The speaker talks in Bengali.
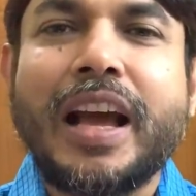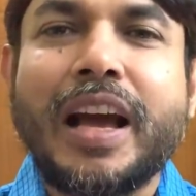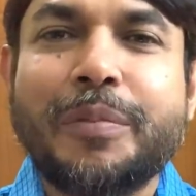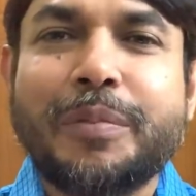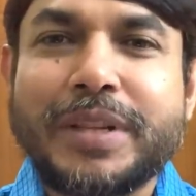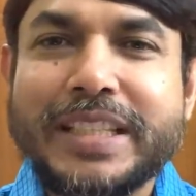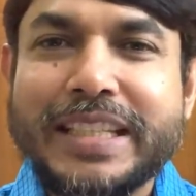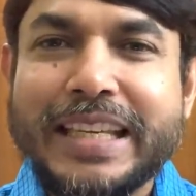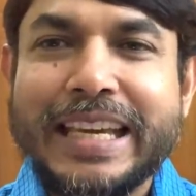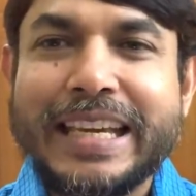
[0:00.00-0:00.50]

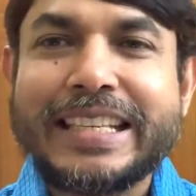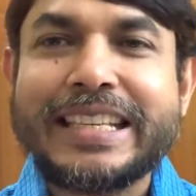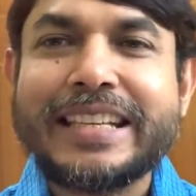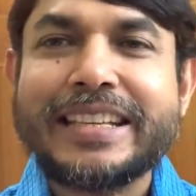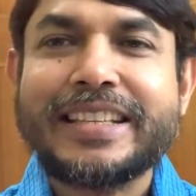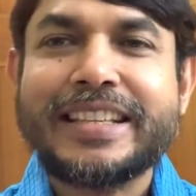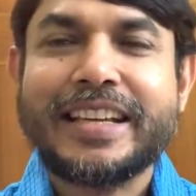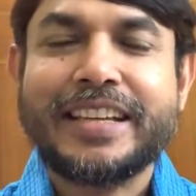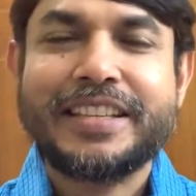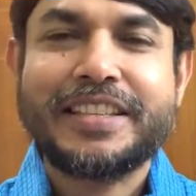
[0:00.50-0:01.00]
আমরা যে
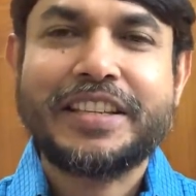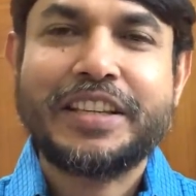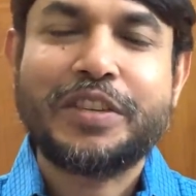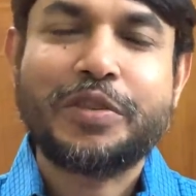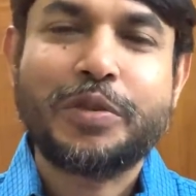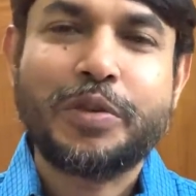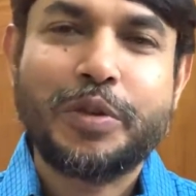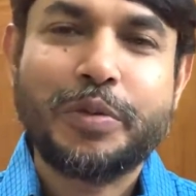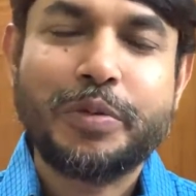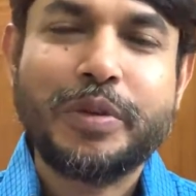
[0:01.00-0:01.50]
এক্সারসাইজটা
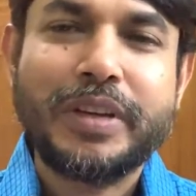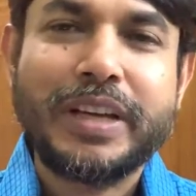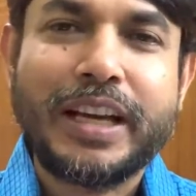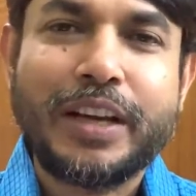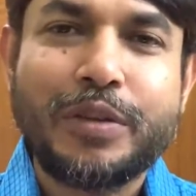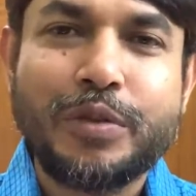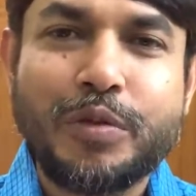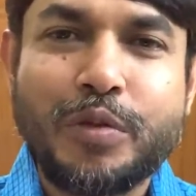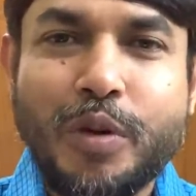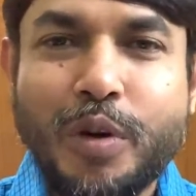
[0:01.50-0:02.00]
করব
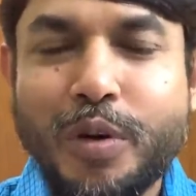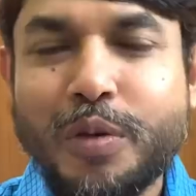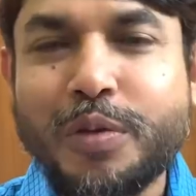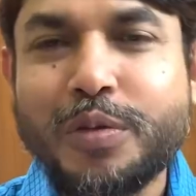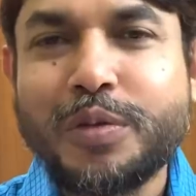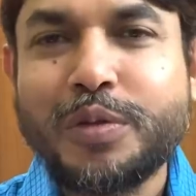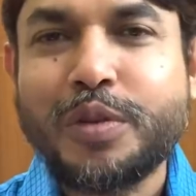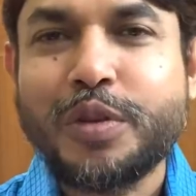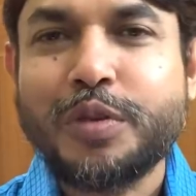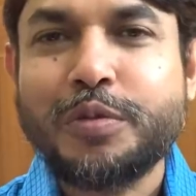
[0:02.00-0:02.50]
এখন
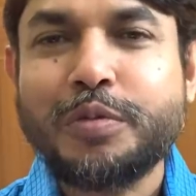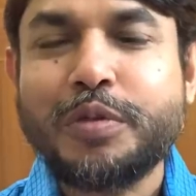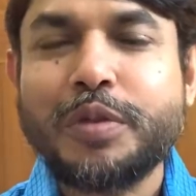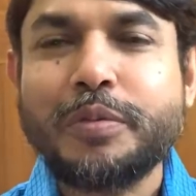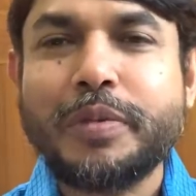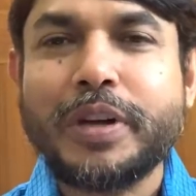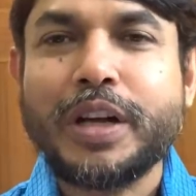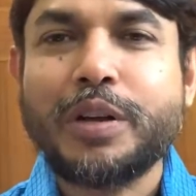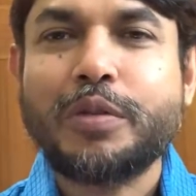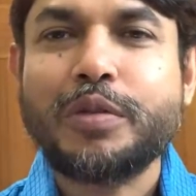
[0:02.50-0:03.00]
কখন করব
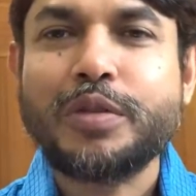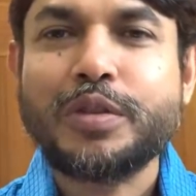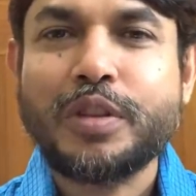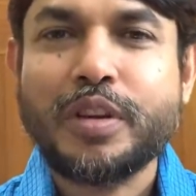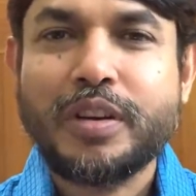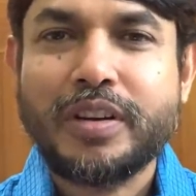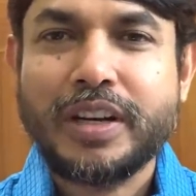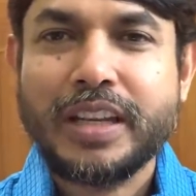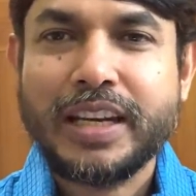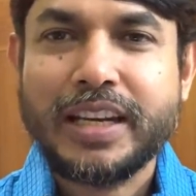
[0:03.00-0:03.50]
বা কোন
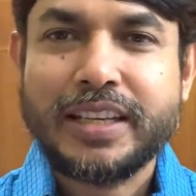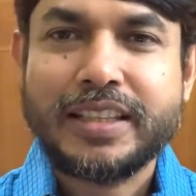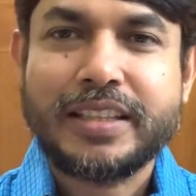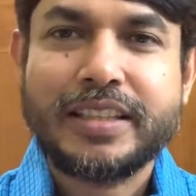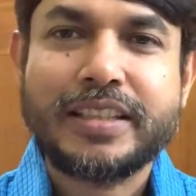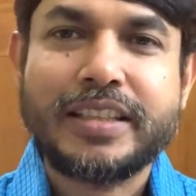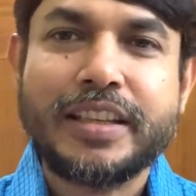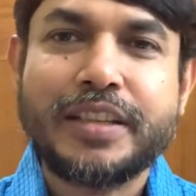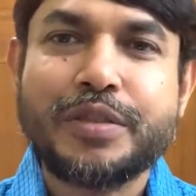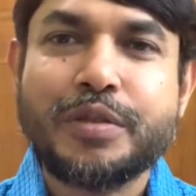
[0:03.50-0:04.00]
ধরনের
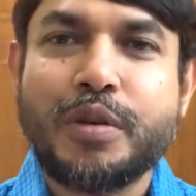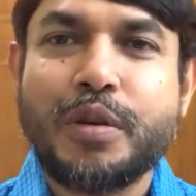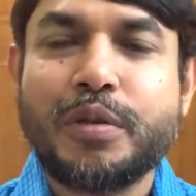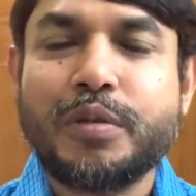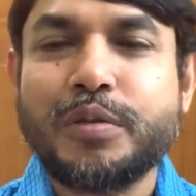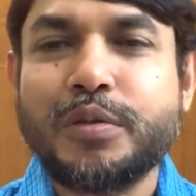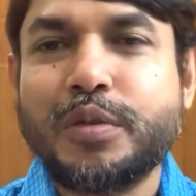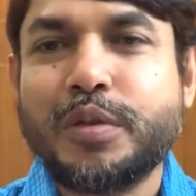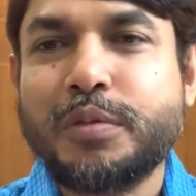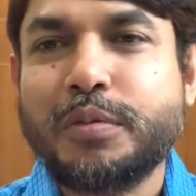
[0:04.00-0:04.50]
এক্সারসাইজ
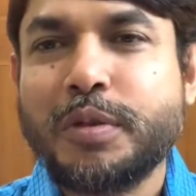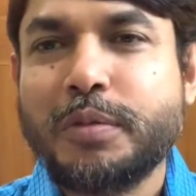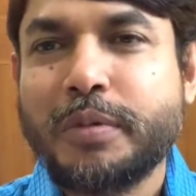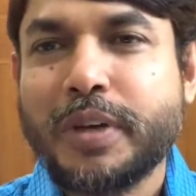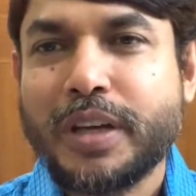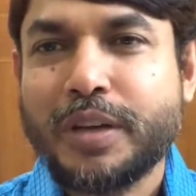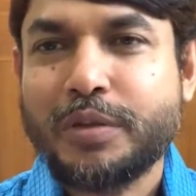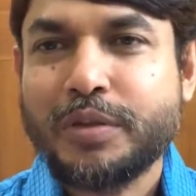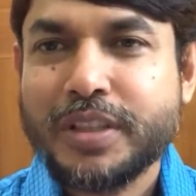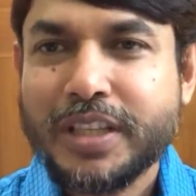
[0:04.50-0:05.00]
কখন করব
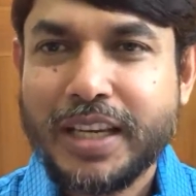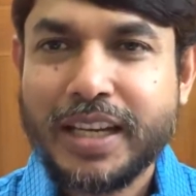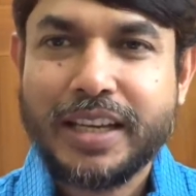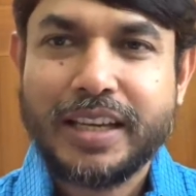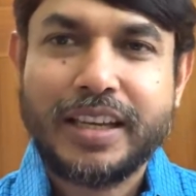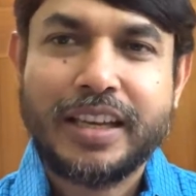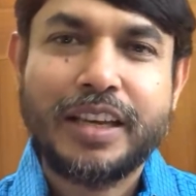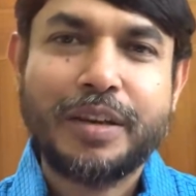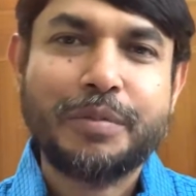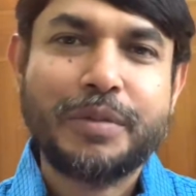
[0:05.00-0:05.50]
বা রোজা
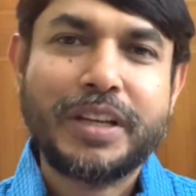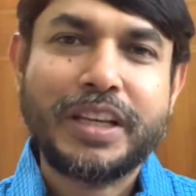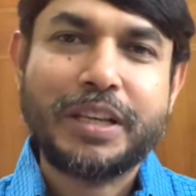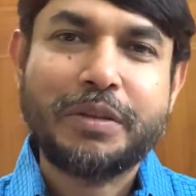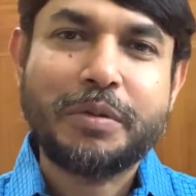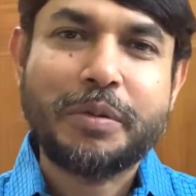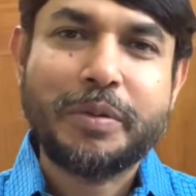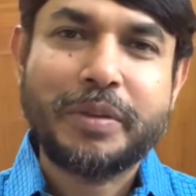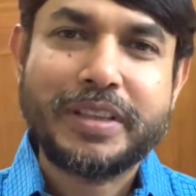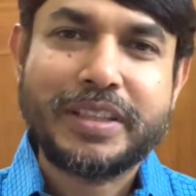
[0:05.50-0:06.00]
রেখে আমরা
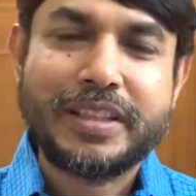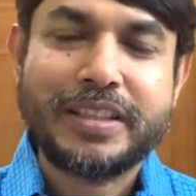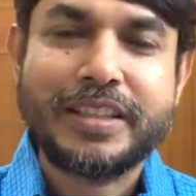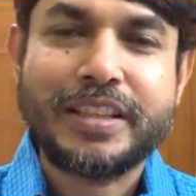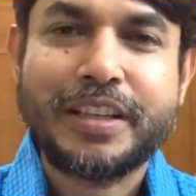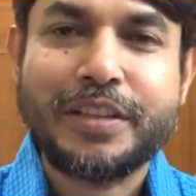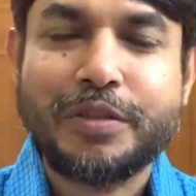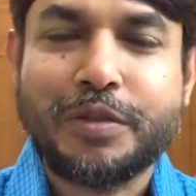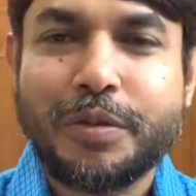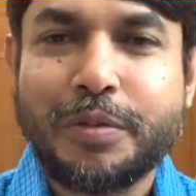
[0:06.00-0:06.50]
কিভাবে
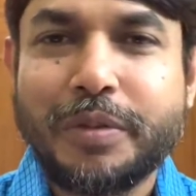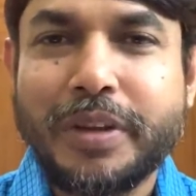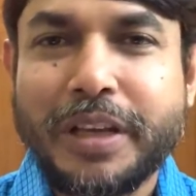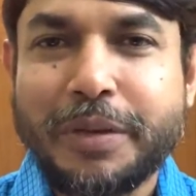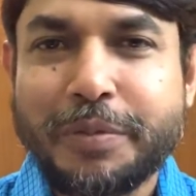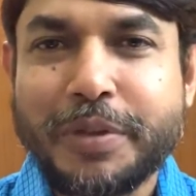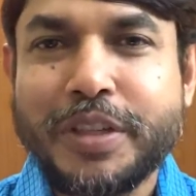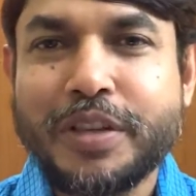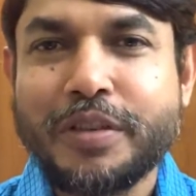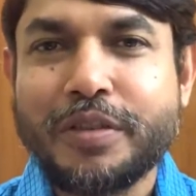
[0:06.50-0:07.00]
এক্সারসাইজ করব
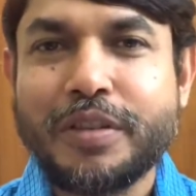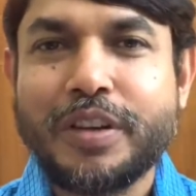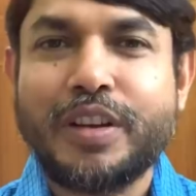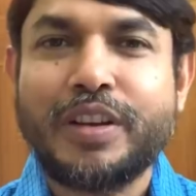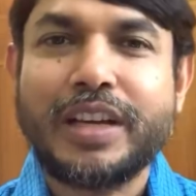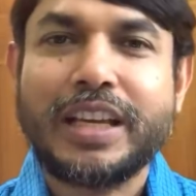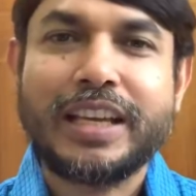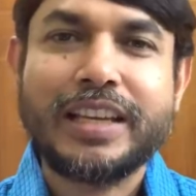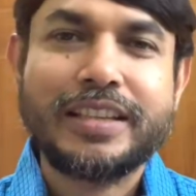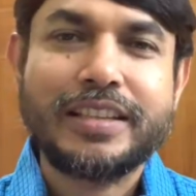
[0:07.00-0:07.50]
এই বিষয়গুলো
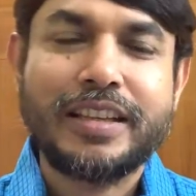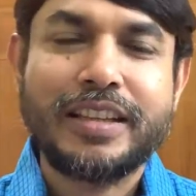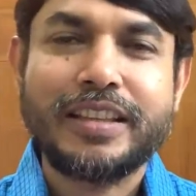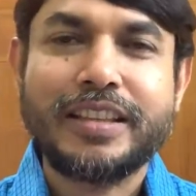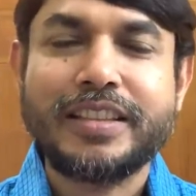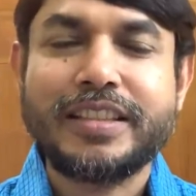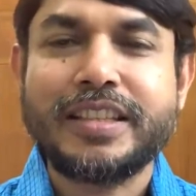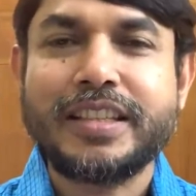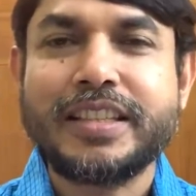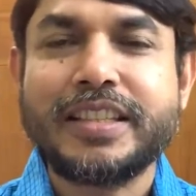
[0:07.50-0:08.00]
অনেকেই
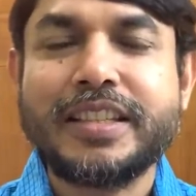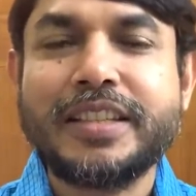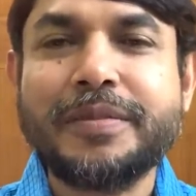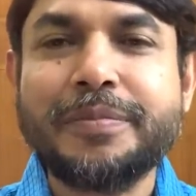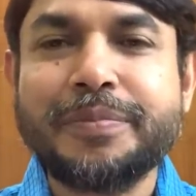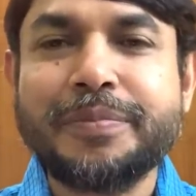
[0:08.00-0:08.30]
জানতে চেয়েছেন